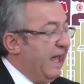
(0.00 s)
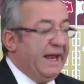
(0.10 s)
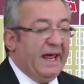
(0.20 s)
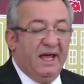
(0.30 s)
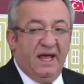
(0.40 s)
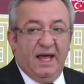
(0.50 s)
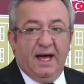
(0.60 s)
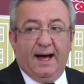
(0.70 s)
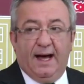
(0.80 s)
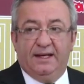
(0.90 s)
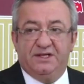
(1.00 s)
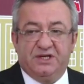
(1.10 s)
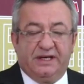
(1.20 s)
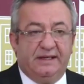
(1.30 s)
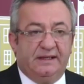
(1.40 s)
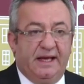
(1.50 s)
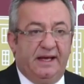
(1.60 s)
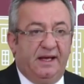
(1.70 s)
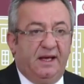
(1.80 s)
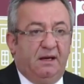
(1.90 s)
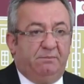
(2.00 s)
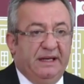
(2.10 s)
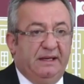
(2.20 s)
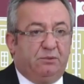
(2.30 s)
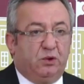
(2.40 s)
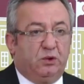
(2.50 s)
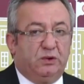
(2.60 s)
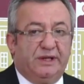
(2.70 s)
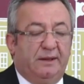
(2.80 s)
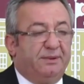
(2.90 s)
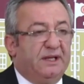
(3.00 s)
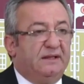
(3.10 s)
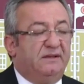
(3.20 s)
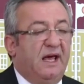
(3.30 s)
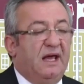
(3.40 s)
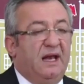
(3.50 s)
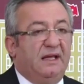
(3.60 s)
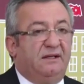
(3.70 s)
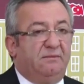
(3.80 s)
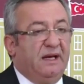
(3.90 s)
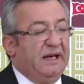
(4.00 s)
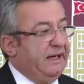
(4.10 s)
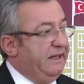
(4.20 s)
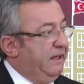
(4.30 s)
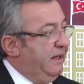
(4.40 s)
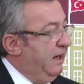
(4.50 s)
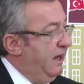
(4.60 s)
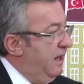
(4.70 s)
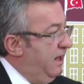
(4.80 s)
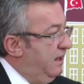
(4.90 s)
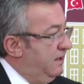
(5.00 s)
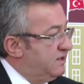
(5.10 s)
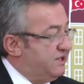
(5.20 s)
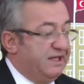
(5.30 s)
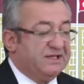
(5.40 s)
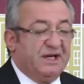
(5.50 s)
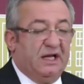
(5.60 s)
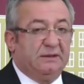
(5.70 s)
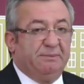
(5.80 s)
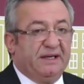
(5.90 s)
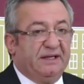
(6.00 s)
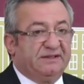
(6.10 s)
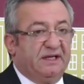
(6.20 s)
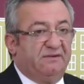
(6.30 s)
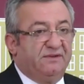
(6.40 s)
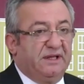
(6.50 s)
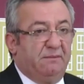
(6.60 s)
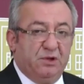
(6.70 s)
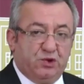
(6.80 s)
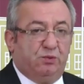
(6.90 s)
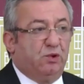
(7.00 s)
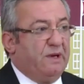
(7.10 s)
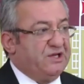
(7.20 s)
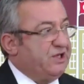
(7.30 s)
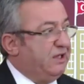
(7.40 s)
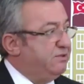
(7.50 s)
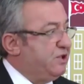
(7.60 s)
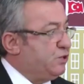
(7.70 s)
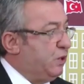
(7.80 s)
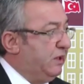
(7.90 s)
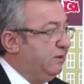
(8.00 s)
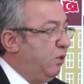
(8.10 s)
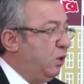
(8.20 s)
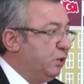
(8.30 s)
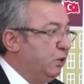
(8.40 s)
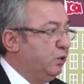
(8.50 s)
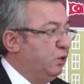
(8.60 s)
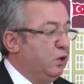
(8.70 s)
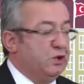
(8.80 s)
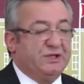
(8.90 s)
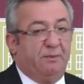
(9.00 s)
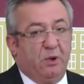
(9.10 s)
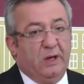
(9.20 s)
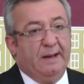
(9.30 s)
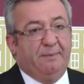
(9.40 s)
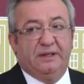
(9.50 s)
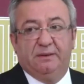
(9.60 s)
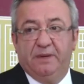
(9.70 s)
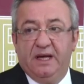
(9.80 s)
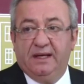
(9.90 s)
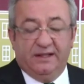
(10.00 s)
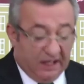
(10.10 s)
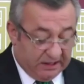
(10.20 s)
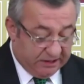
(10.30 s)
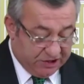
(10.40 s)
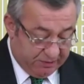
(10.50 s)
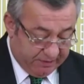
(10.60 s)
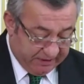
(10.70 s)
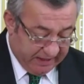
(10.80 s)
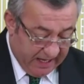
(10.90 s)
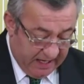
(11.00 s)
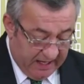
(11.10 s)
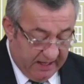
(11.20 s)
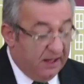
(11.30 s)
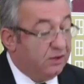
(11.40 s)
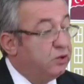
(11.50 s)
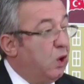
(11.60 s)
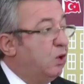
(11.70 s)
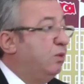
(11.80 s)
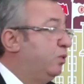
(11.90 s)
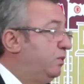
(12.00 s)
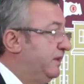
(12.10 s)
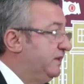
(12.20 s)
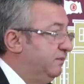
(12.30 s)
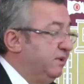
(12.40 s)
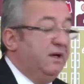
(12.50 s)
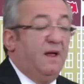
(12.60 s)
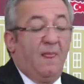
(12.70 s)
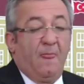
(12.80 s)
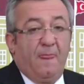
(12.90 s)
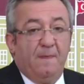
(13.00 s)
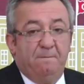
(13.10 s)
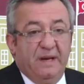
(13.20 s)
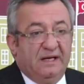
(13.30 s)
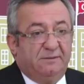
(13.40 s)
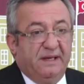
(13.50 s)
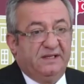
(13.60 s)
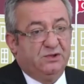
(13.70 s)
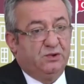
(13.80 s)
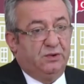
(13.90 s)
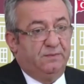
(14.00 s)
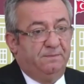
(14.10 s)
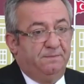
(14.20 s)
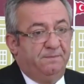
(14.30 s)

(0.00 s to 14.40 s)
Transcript: Gene aynı şekilde bilim kurulunda yapılan değerlendirmelerin Sayın Sağlık Bakanı tarafından bir Cumhurbaşkanımıza soralım o da uygun görürse böyle yapalım yaklaşımını da doğru bulmadığımı belirtmek istiyorum.